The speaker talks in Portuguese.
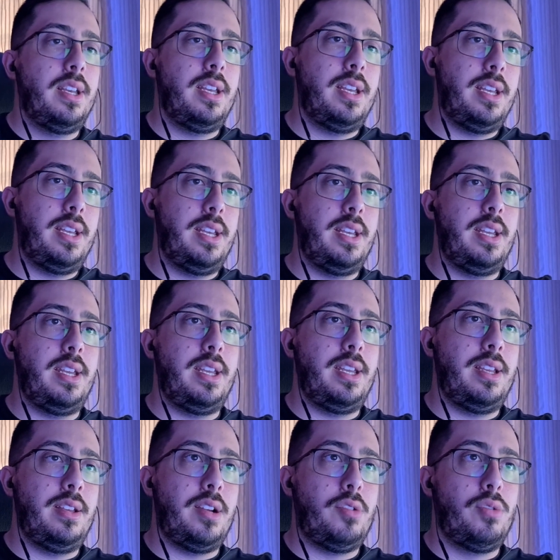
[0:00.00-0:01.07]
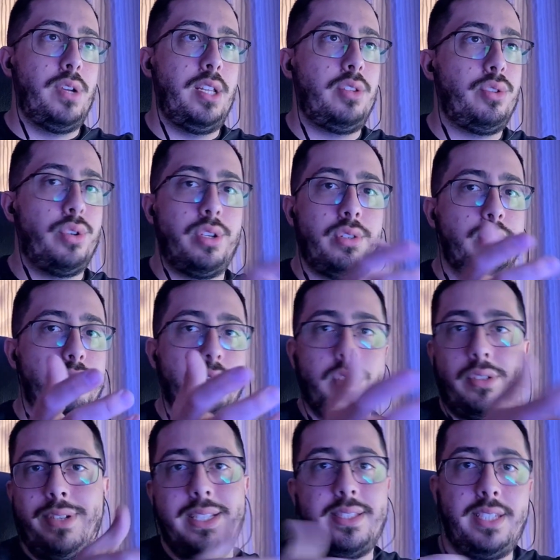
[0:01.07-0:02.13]
é, o retorno
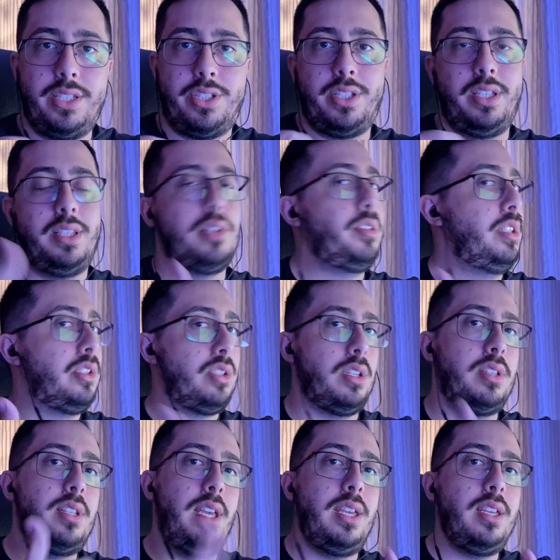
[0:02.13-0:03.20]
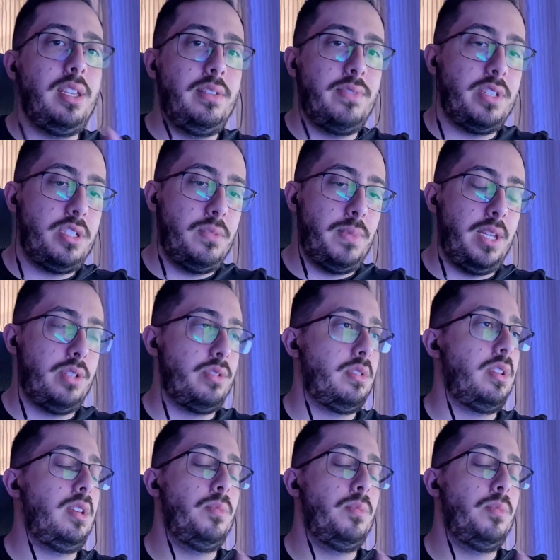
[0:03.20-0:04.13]
não existe. Então, a gente só tem investimentos.